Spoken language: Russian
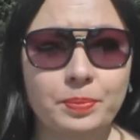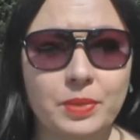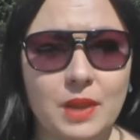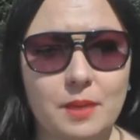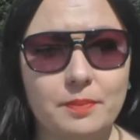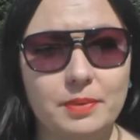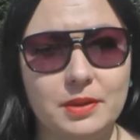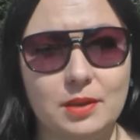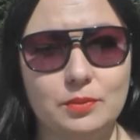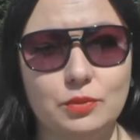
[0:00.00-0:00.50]

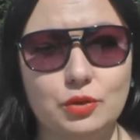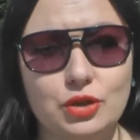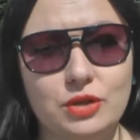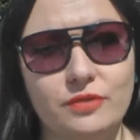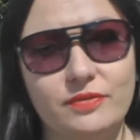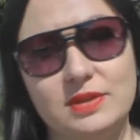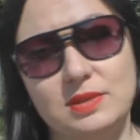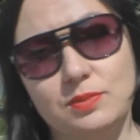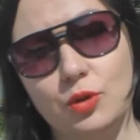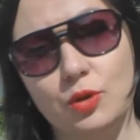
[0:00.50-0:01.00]
потому
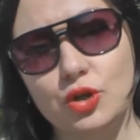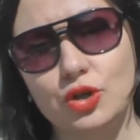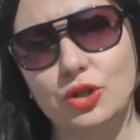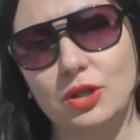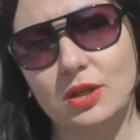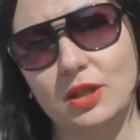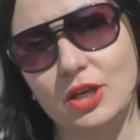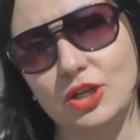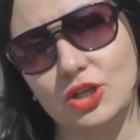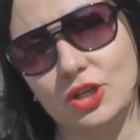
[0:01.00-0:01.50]
что,
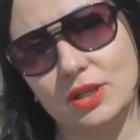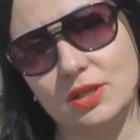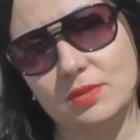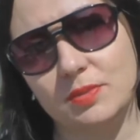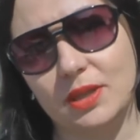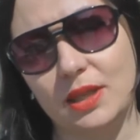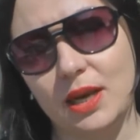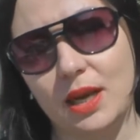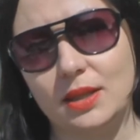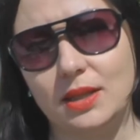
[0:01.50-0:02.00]
возможно, даже
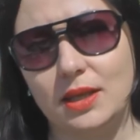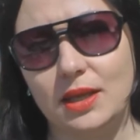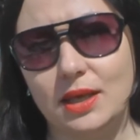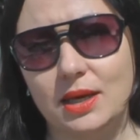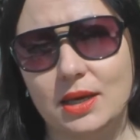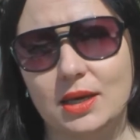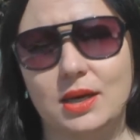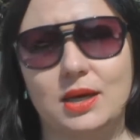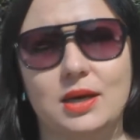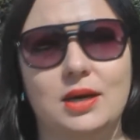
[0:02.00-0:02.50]
несмотря на
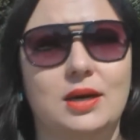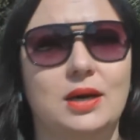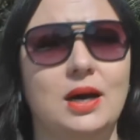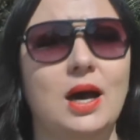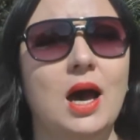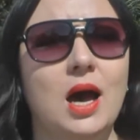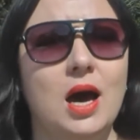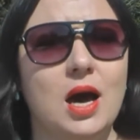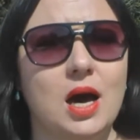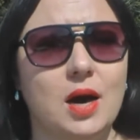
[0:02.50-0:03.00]
их э,
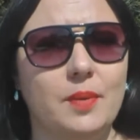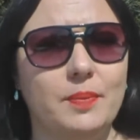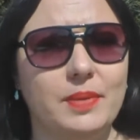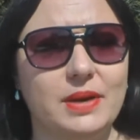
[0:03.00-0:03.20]
а,